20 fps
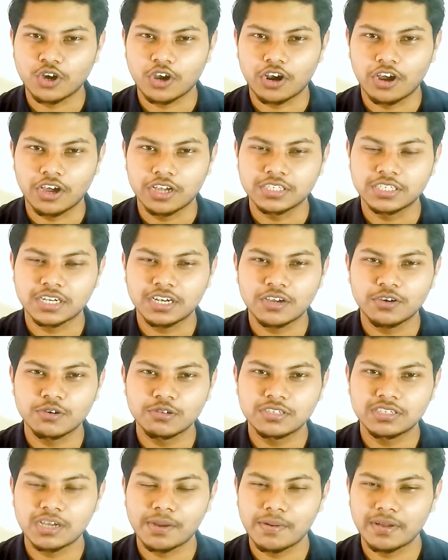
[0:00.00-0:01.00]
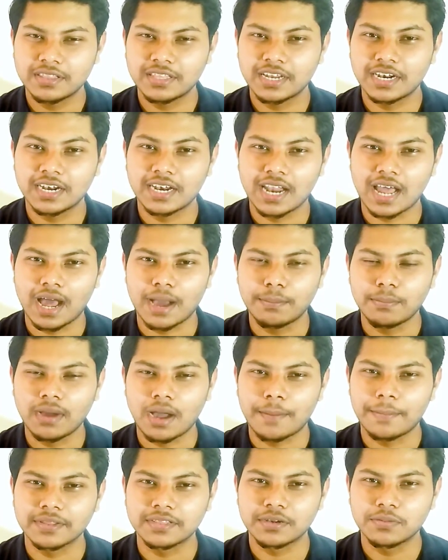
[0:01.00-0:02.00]
করা হয় সেটা হচ্ছে আমাদের নাম
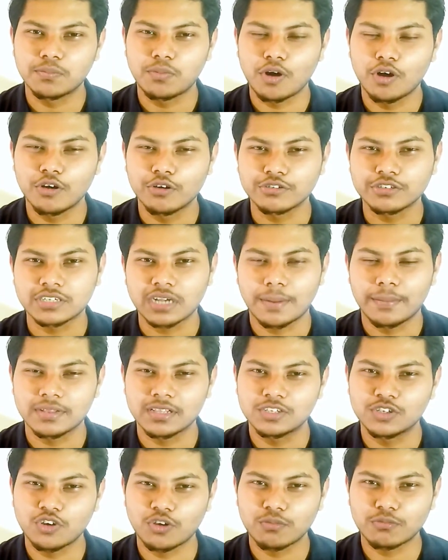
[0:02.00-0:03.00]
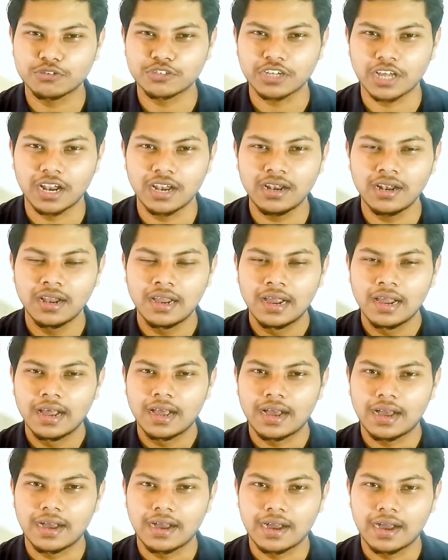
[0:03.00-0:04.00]
আমাদের বয়স আমাদের জন্মসাল
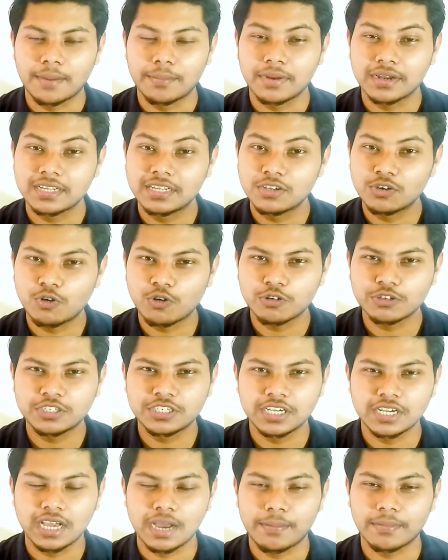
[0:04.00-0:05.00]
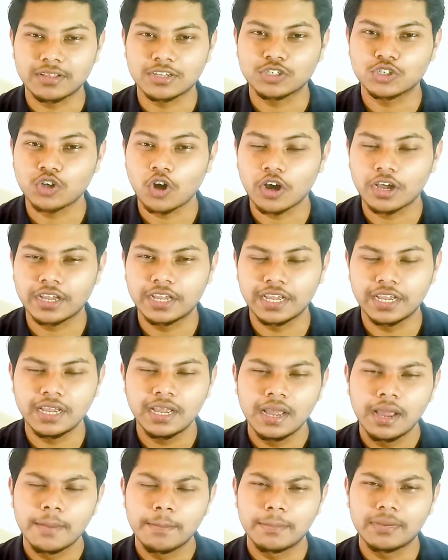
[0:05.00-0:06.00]
আমরা কি করছি আমাদের শখ কি
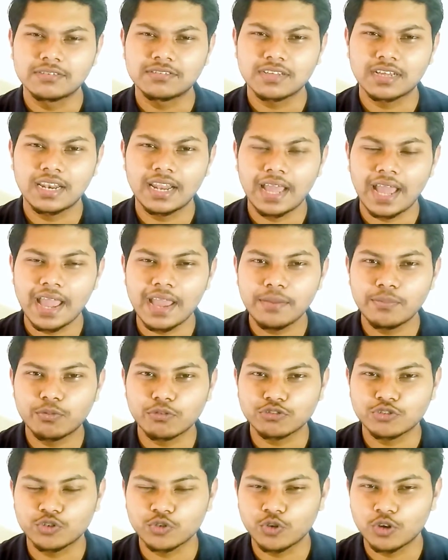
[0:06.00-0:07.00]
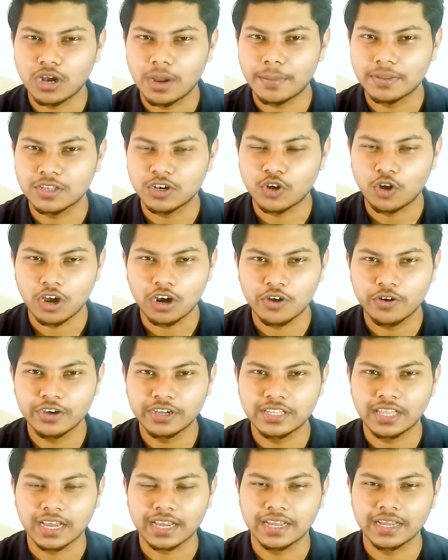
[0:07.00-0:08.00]
বেসিক্যালি এই প্রশ্নগুলো আমাদের করা
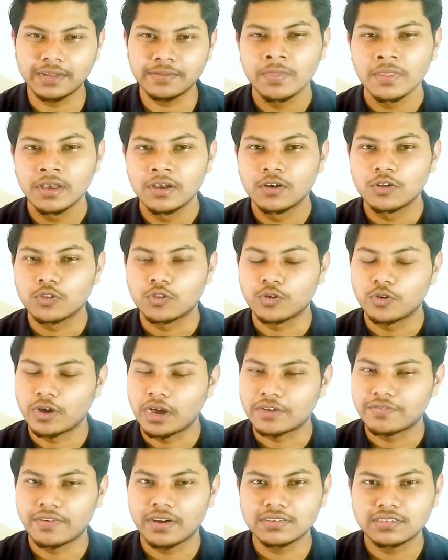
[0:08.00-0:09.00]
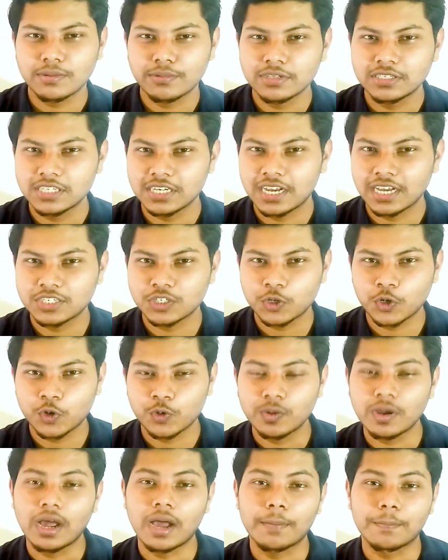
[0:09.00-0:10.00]
হয়ে থাকে তো অ্যাট ফার্স্ট আমাদের জিজ্ঞাসা
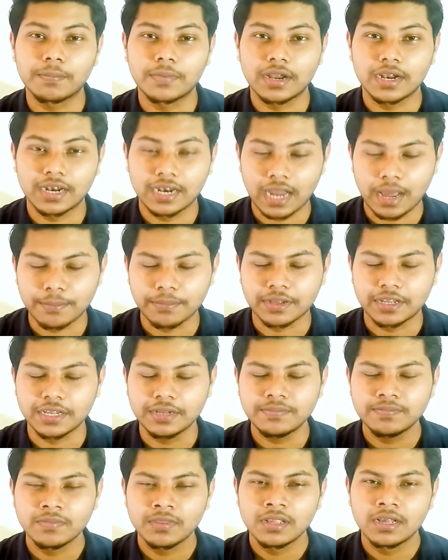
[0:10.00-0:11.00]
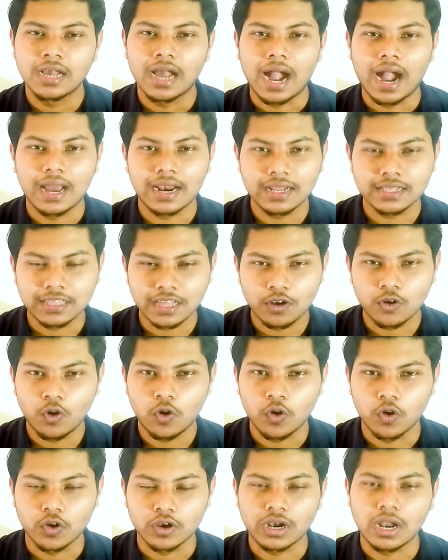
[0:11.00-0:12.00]
করবে আপনার নাম কি আনা তানো
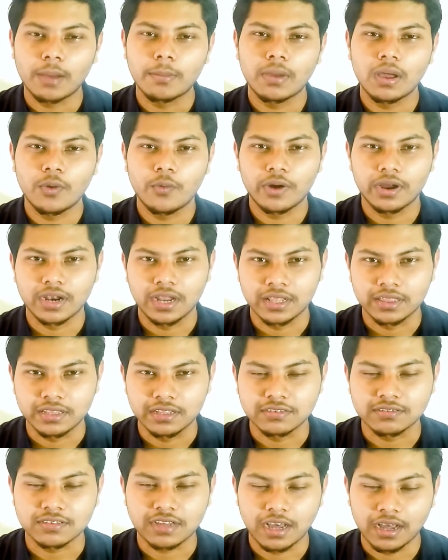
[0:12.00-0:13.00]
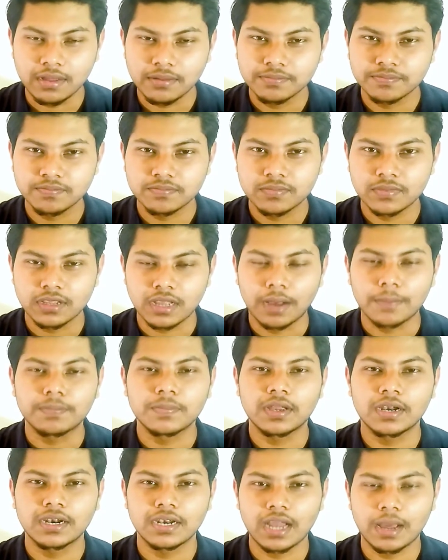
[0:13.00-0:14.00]
নামায় ওয়া নান্দেসকা
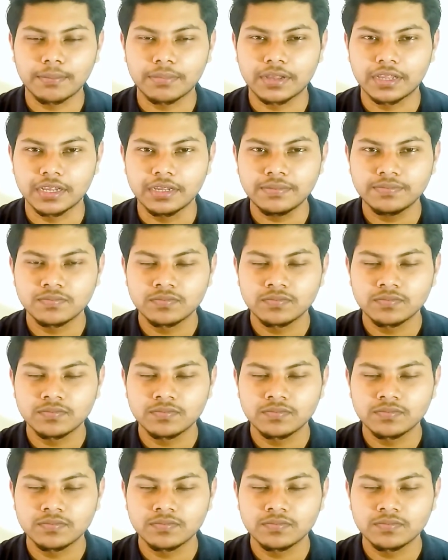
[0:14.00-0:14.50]
আপনার নাম কি